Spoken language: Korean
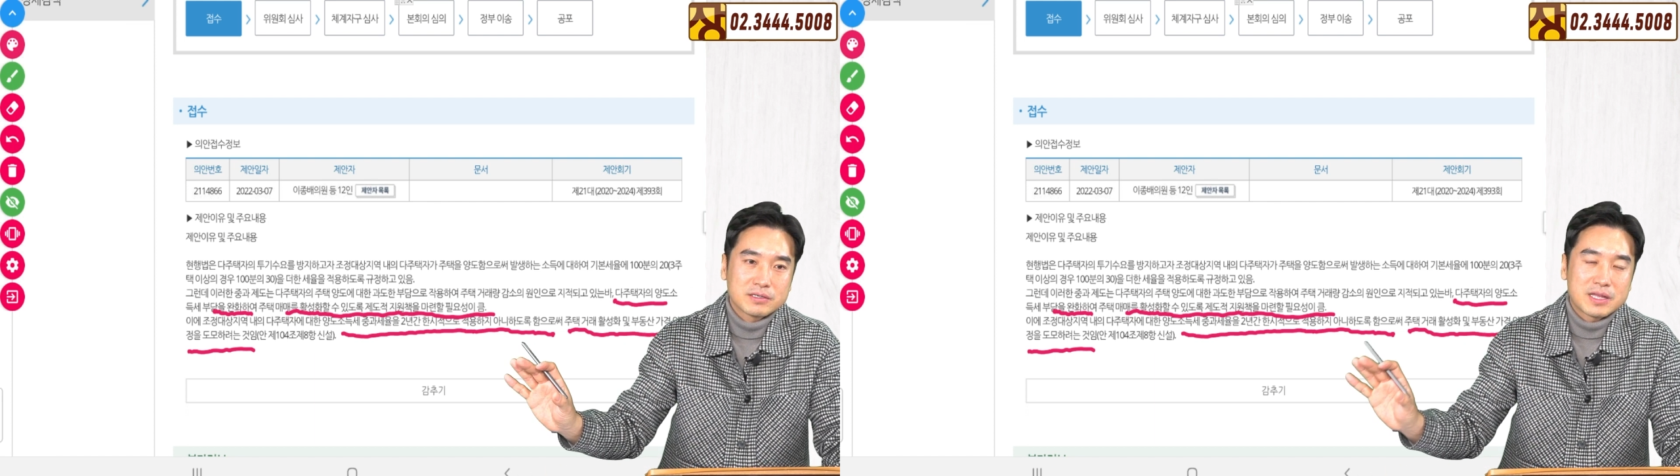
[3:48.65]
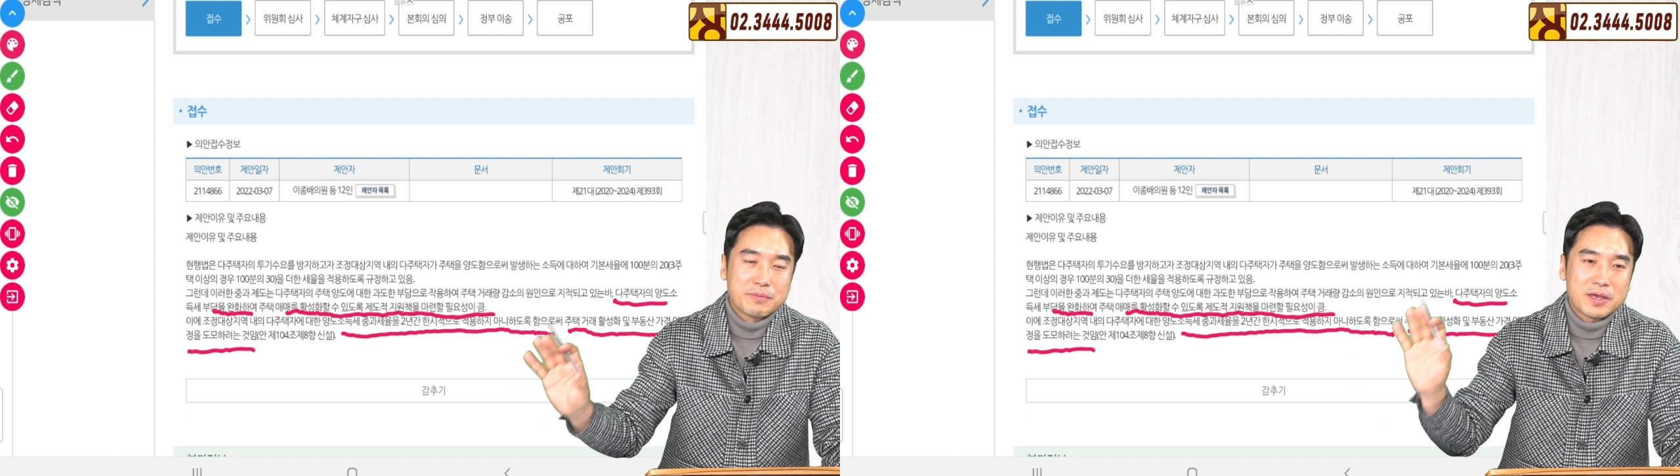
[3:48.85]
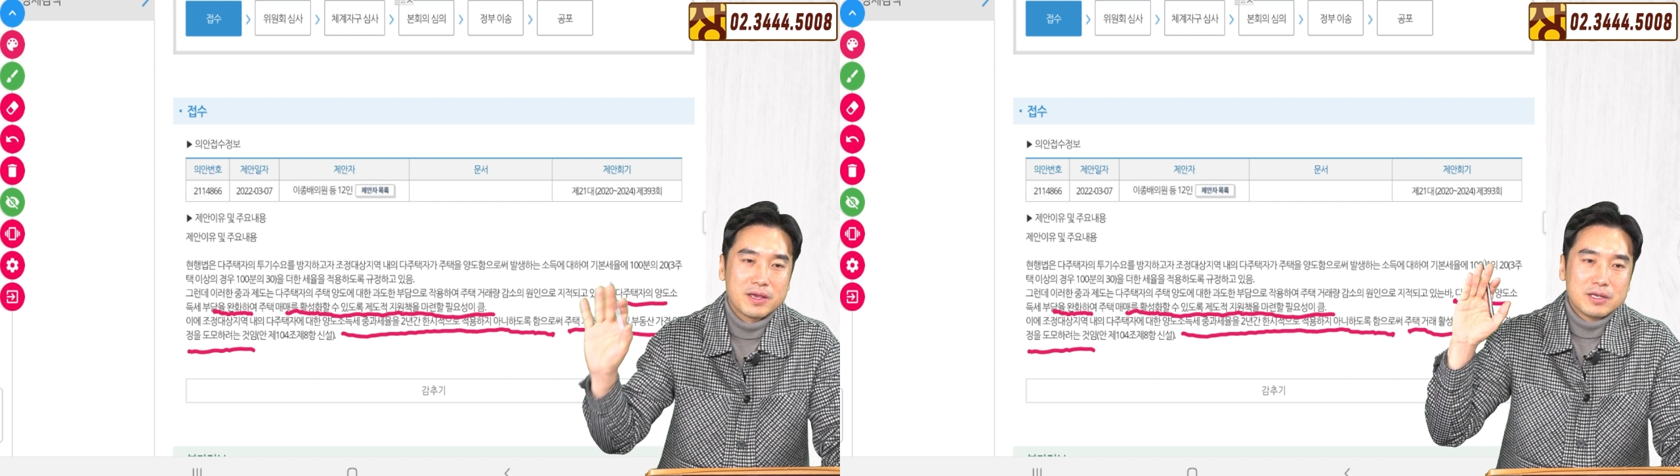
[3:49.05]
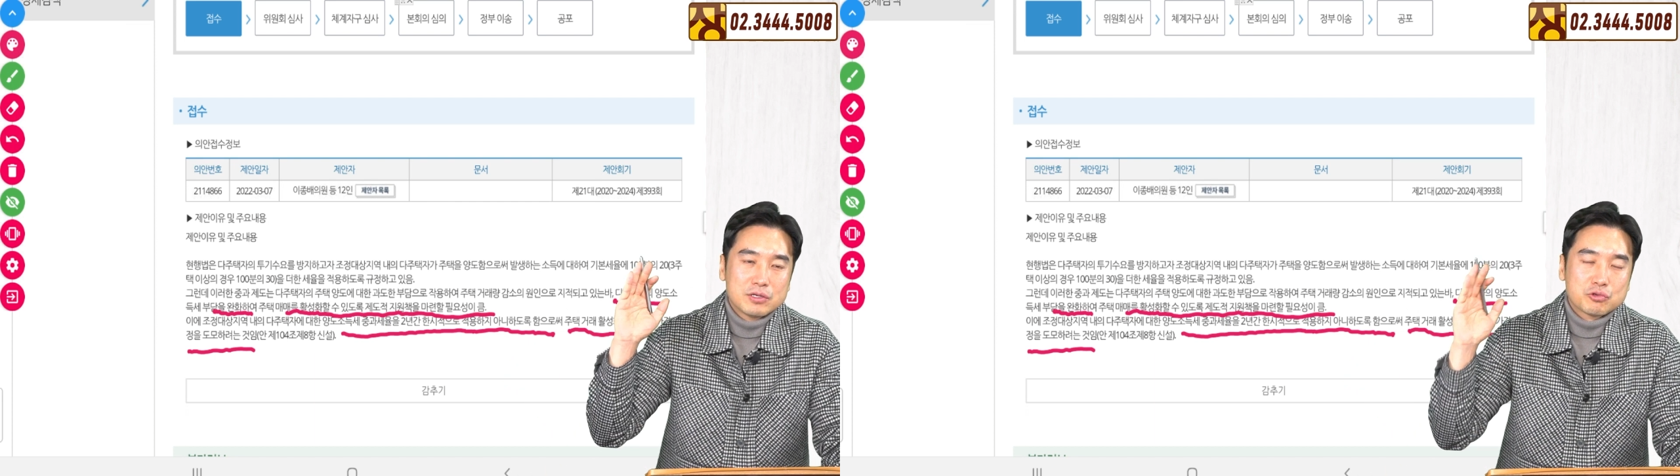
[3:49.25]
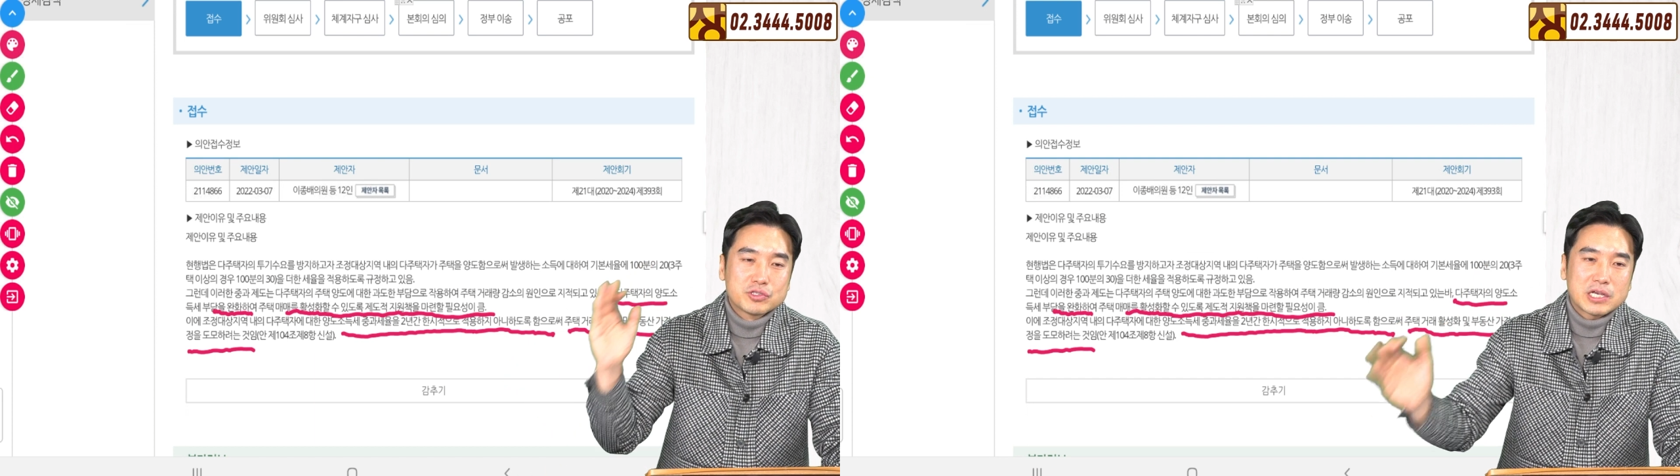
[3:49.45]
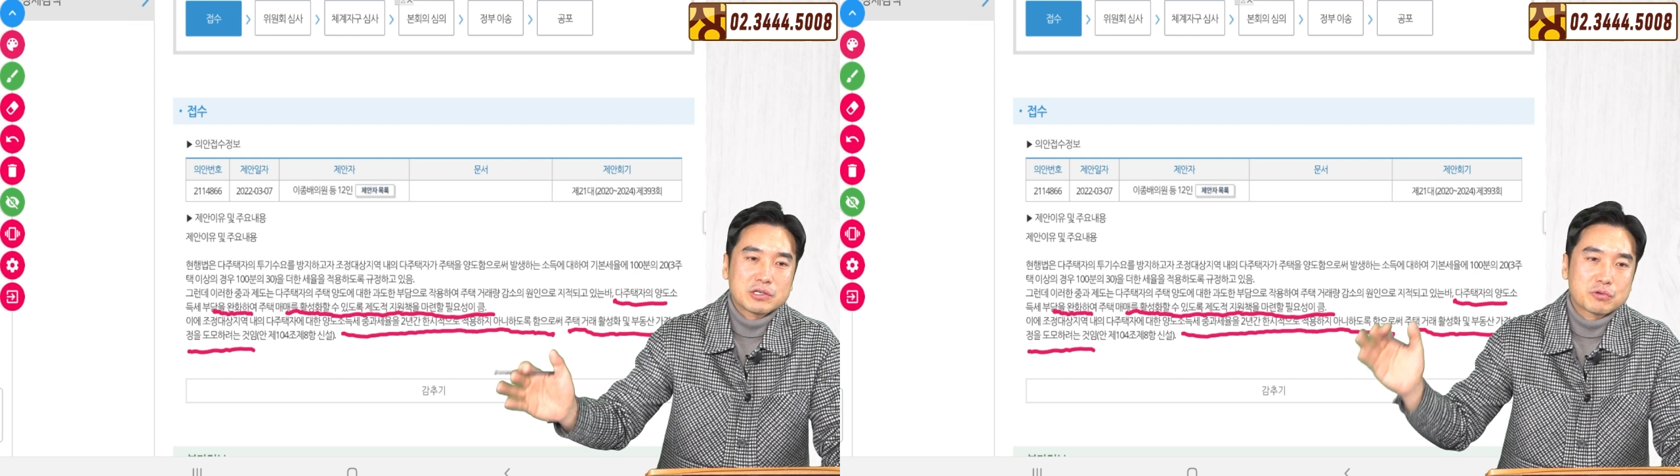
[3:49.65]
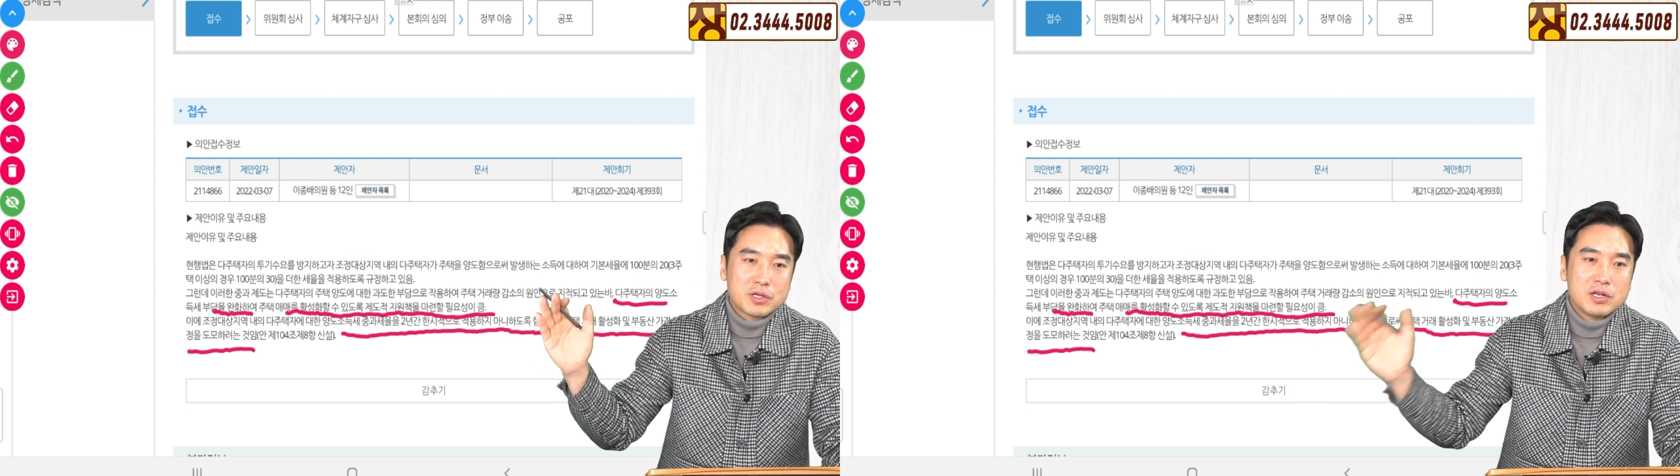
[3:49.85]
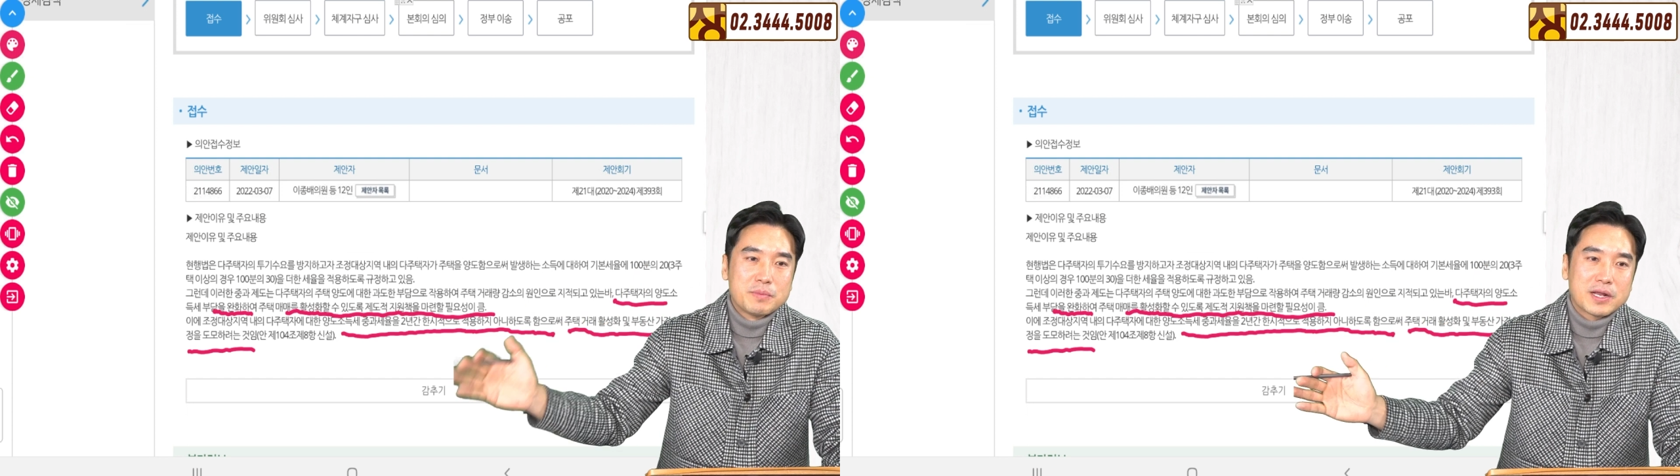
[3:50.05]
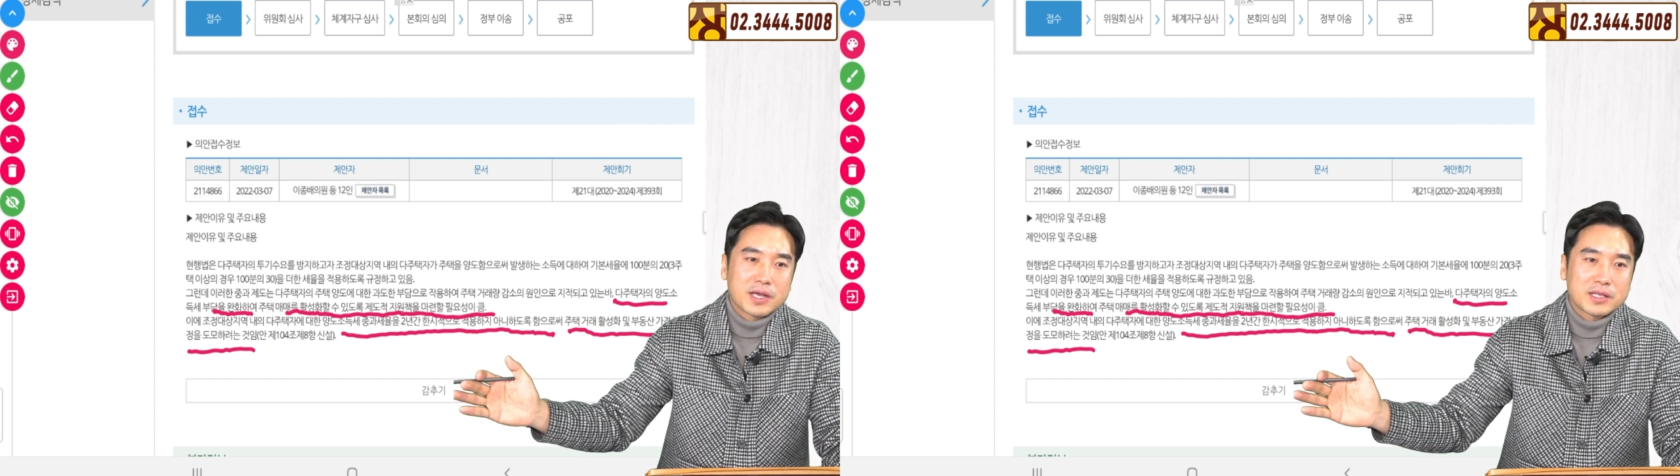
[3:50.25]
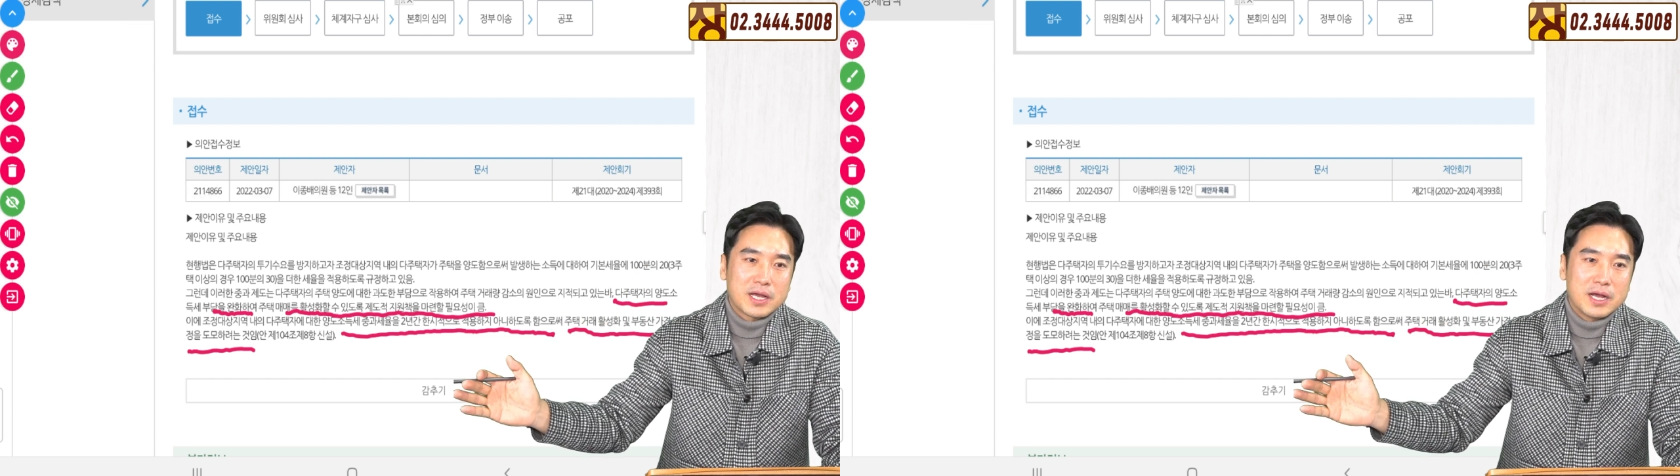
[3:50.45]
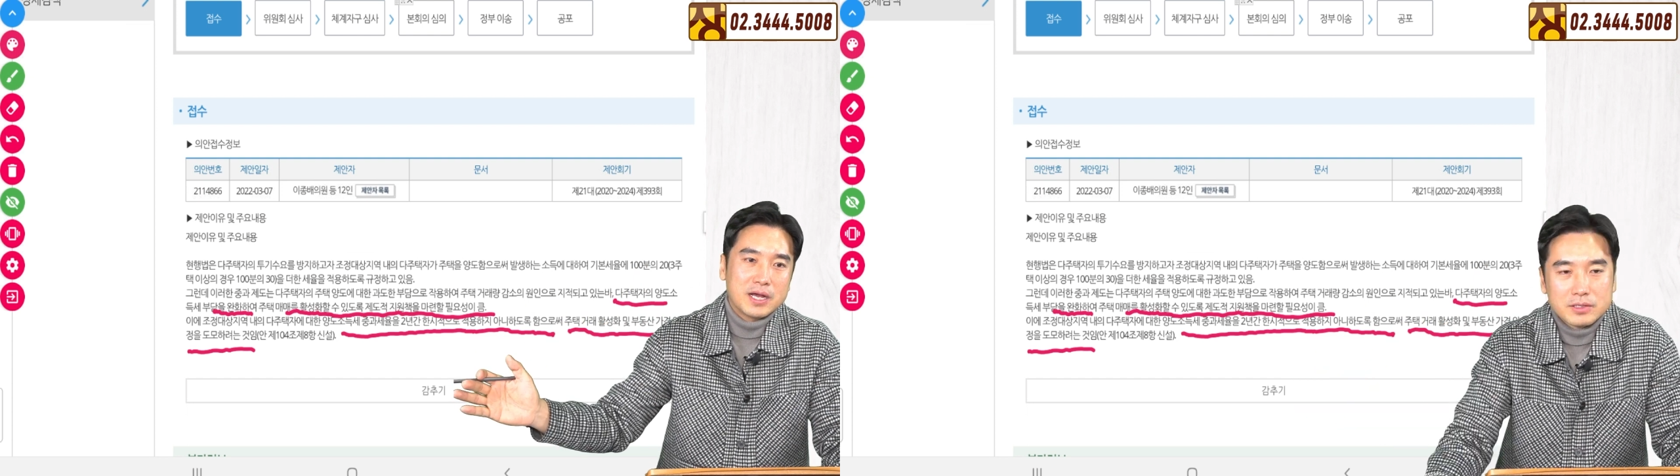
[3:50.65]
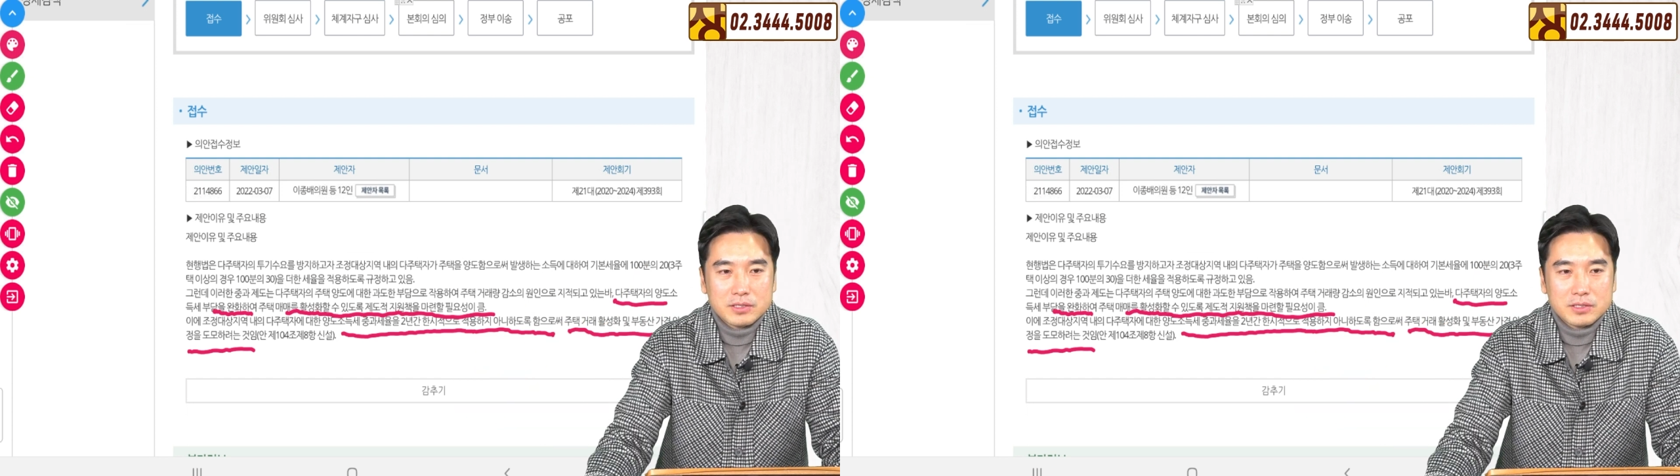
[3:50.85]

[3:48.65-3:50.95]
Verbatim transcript: 그다음에 순차적으로 1년만 하겠다.